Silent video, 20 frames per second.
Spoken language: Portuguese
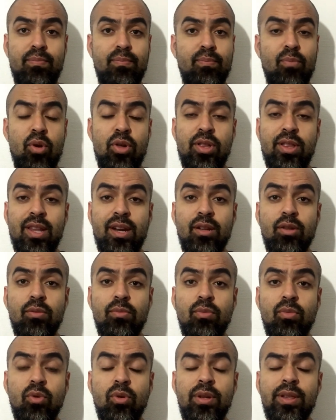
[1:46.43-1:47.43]
mostrando
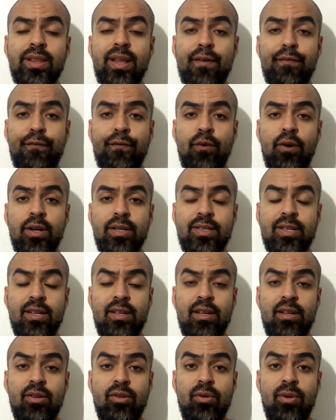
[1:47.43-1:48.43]
muita
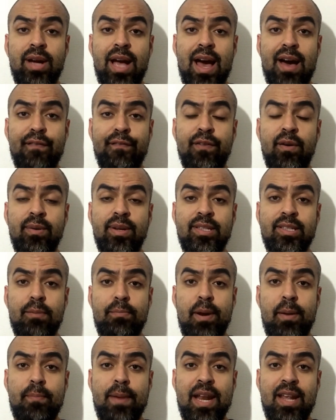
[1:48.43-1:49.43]
força no garrafão nessa
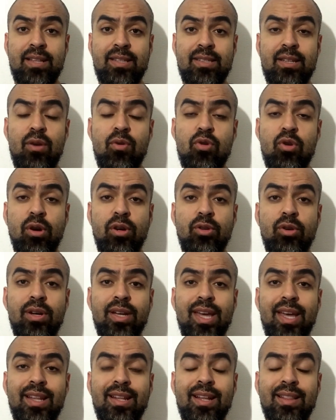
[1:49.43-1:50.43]
preparação. Um jogador
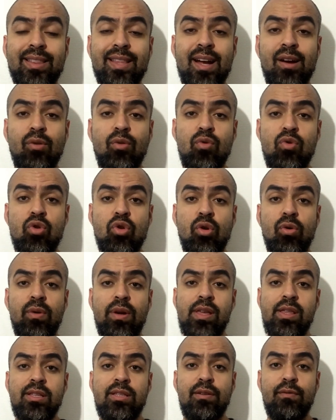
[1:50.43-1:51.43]
que ainda está com o jogo
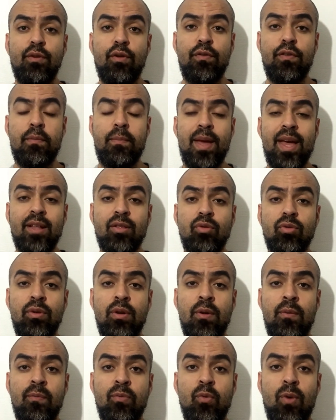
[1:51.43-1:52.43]
em desenvolvimento,
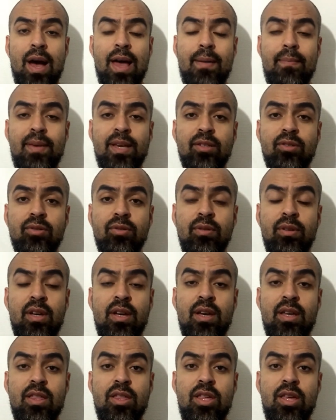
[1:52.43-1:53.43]
o arremesso
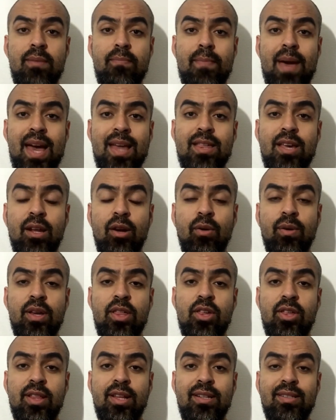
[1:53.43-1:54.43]
de média e longa
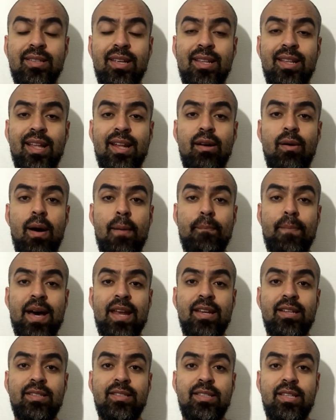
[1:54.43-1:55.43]
distância ainda não
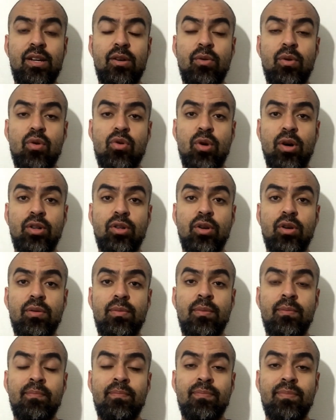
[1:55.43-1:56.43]
apareceu. Um jogador que
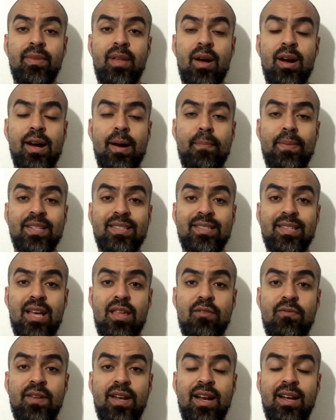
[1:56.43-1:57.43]
tem a
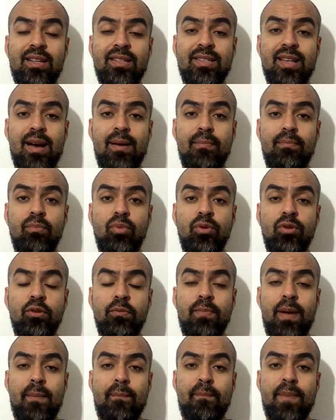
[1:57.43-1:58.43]
capacidade de finalizar muito
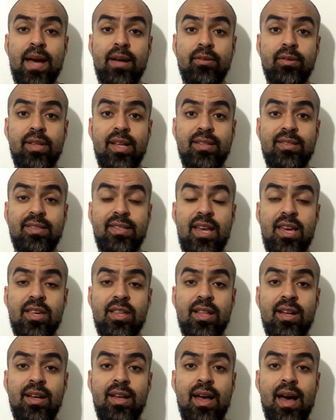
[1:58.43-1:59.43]
bem perto da
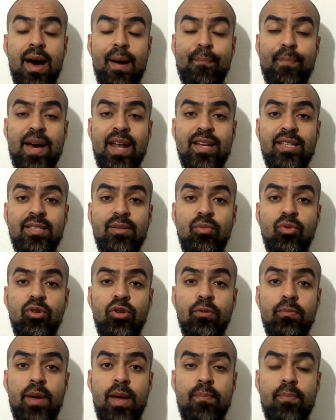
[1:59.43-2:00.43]
cesta, aparece
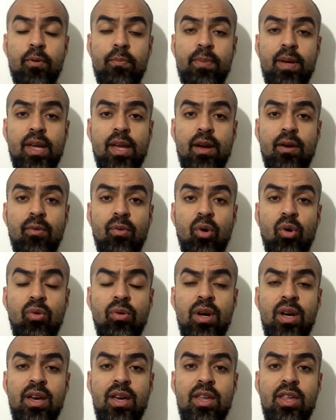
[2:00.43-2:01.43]
muito bem para o pick and
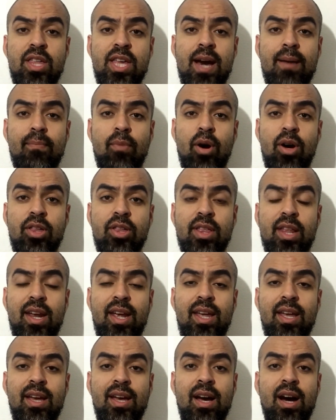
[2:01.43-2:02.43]
roll, já mostra aí